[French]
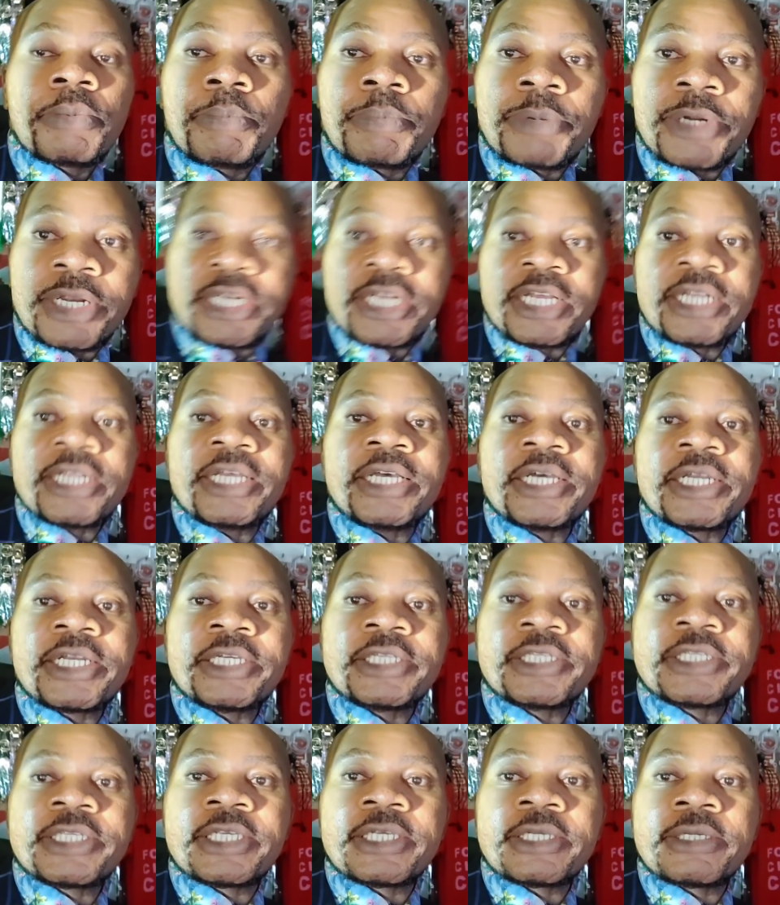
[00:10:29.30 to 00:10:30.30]
Prenez des
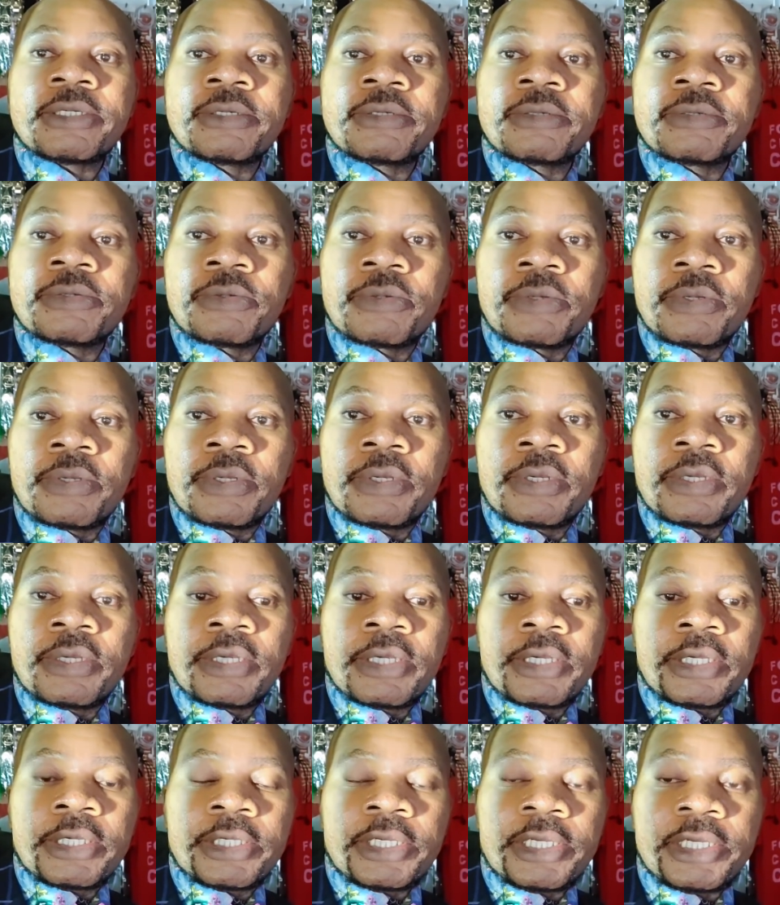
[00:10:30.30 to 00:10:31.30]
risques.
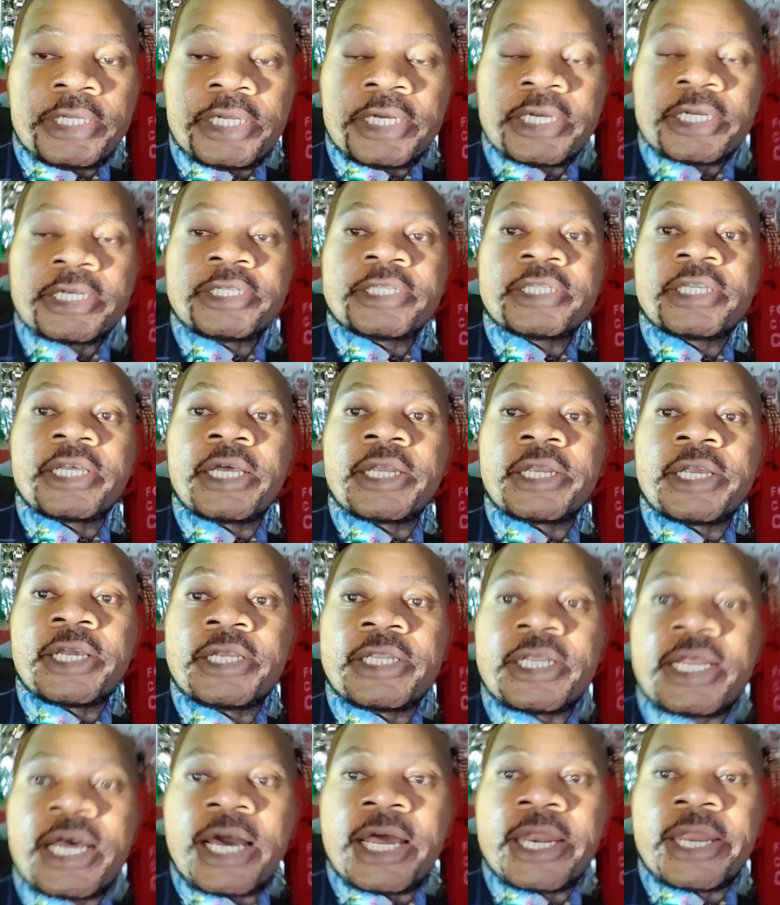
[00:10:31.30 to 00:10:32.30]
Qui ne risque
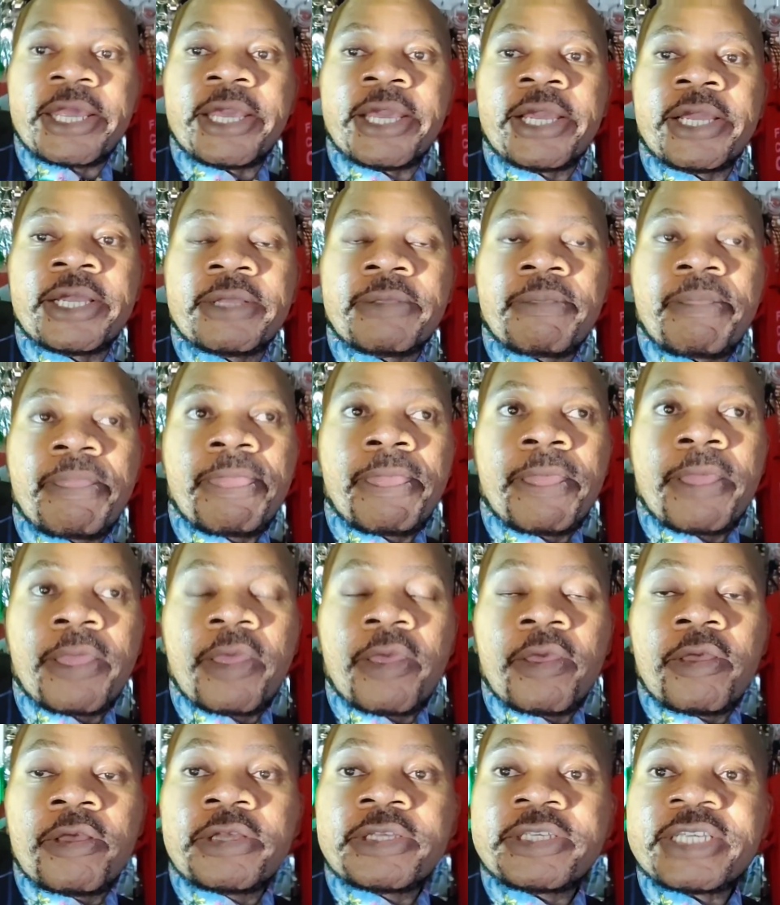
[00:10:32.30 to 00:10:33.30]
rien n'a rien.
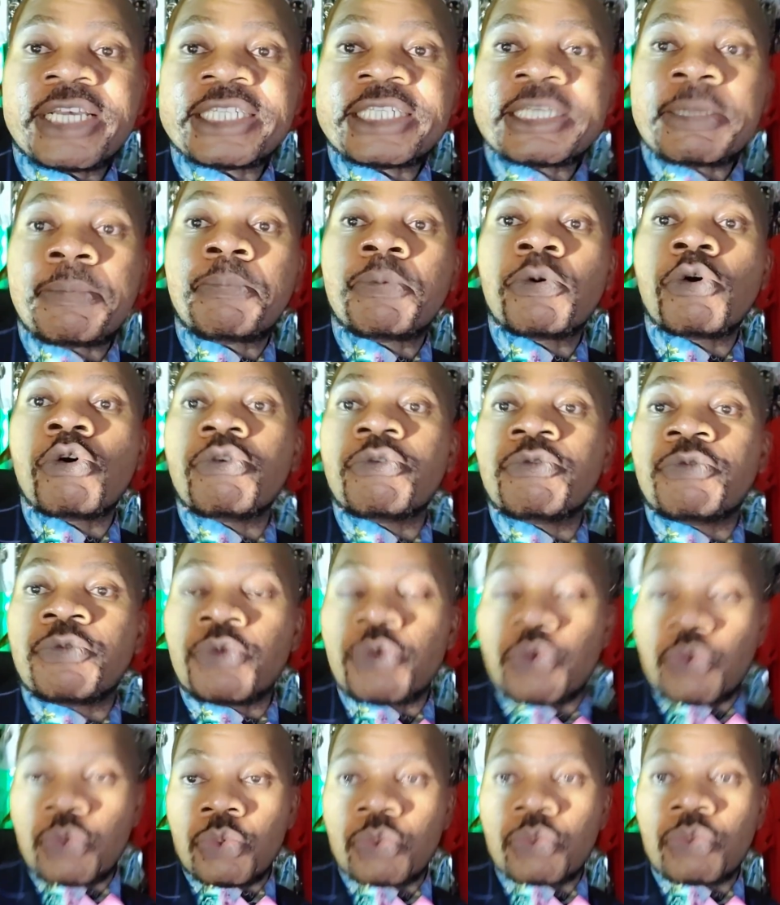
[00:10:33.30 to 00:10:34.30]
Ça, c'est pour
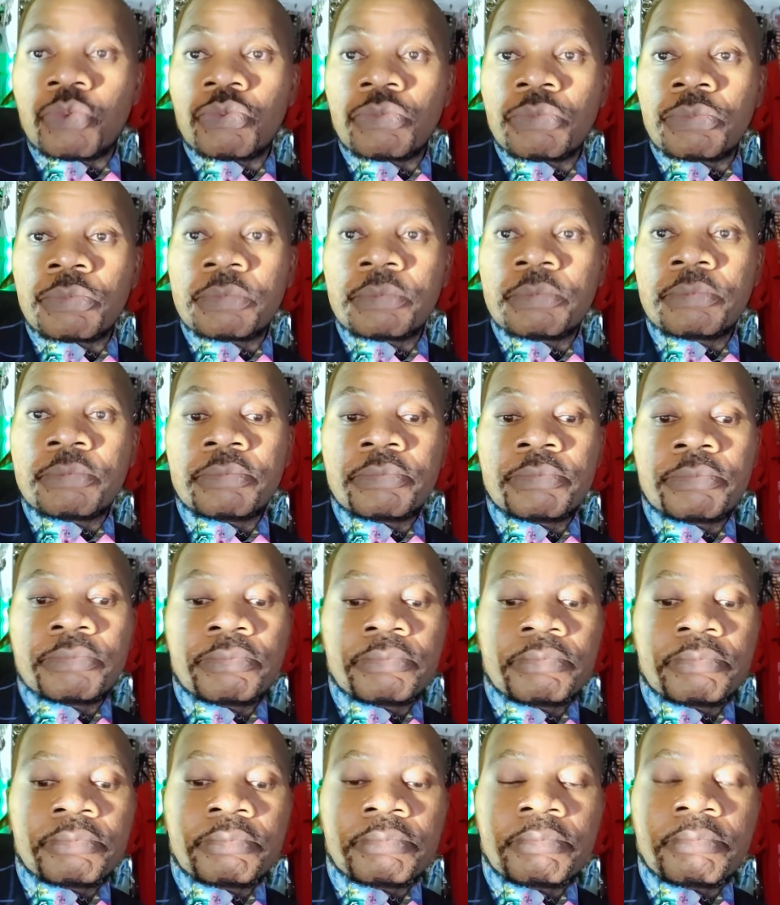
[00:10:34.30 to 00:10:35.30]
vous.
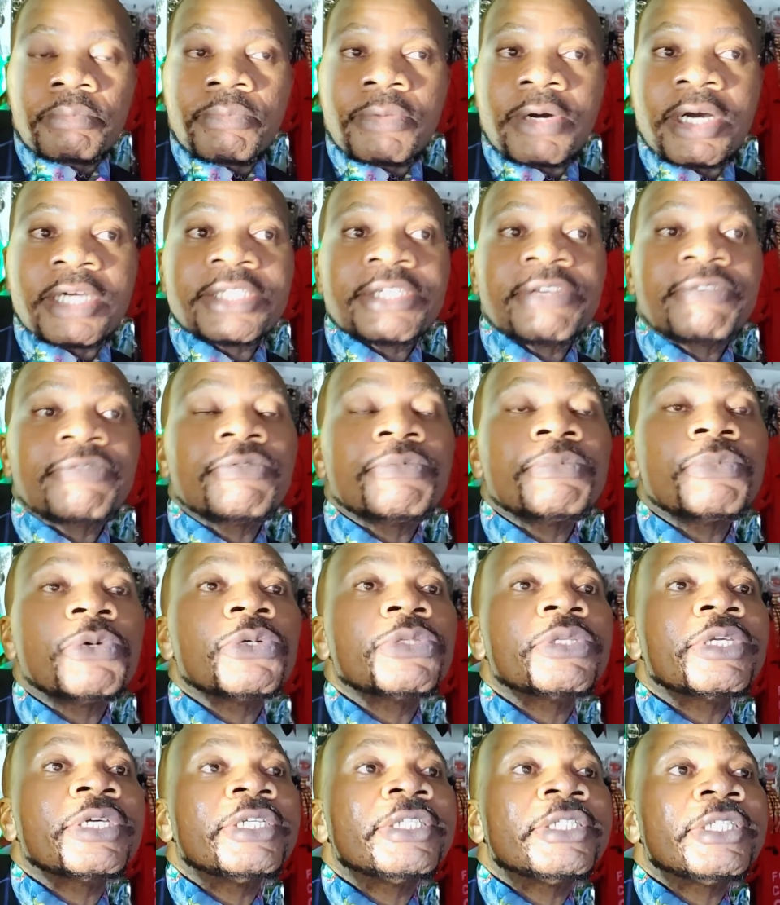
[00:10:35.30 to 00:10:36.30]
Moi, je vous
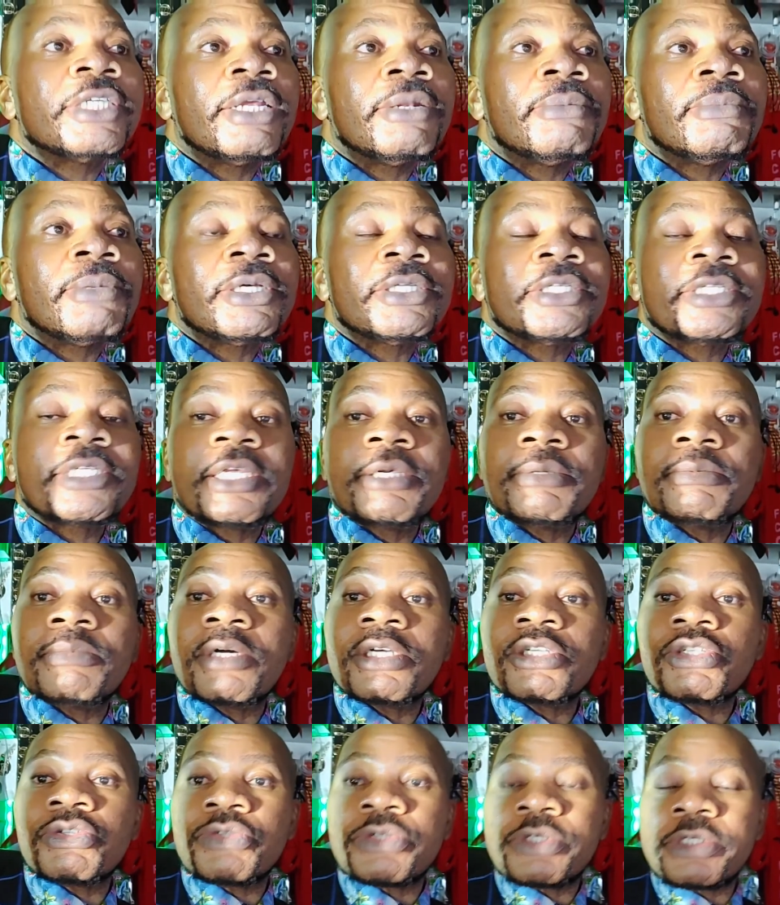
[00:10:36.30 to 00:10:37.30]
montre seulement ce que
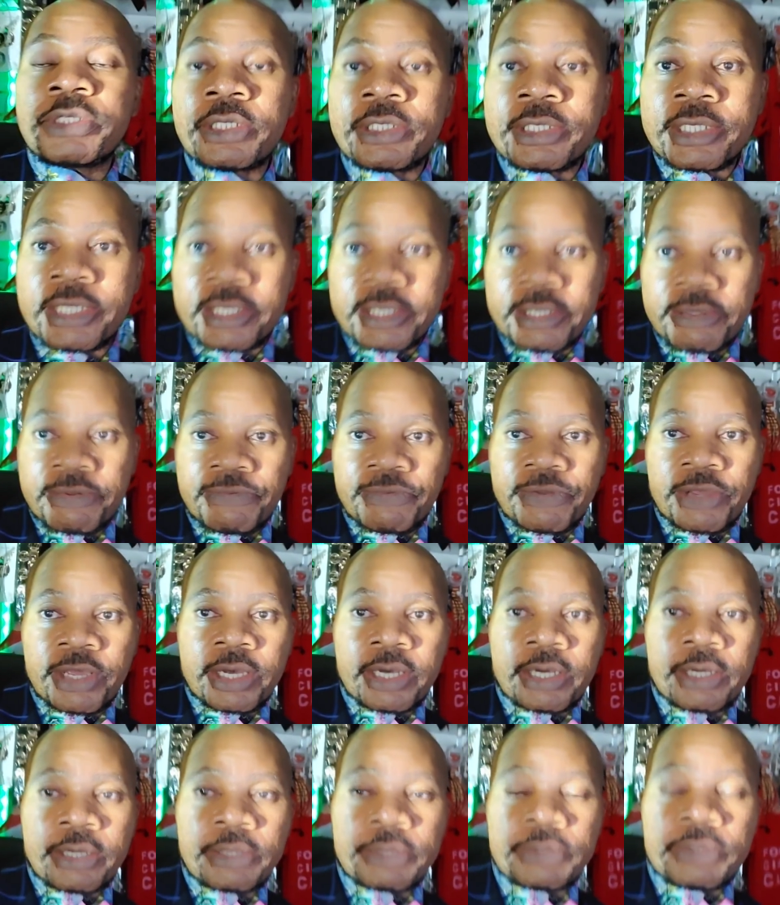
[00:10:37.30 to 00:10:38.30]
moi, je suis en train de
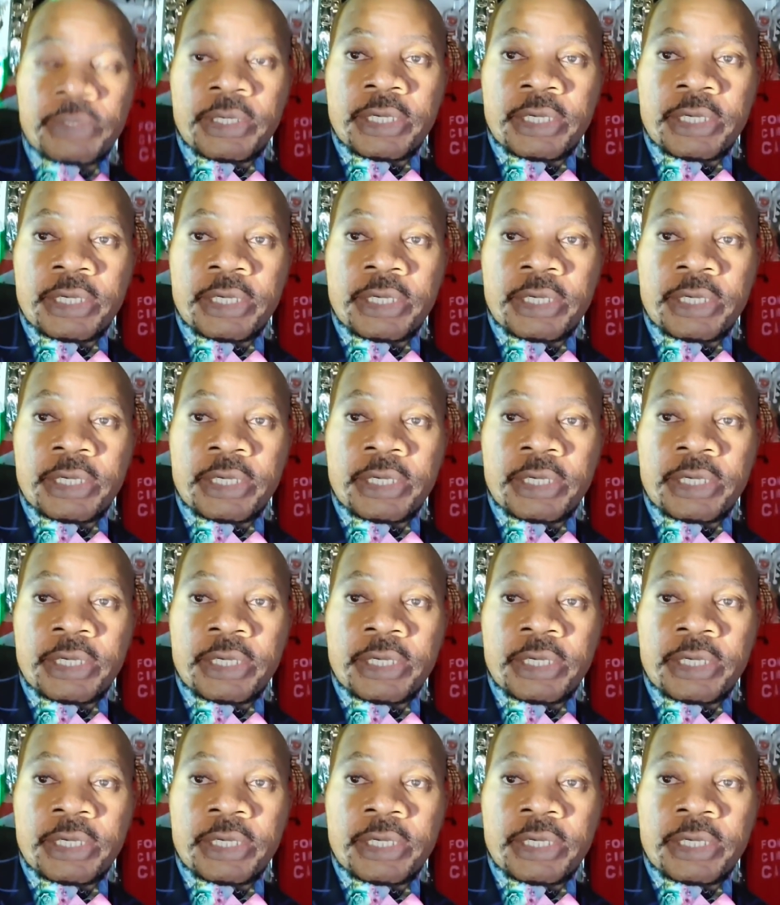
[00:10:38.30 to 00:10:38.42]
faire.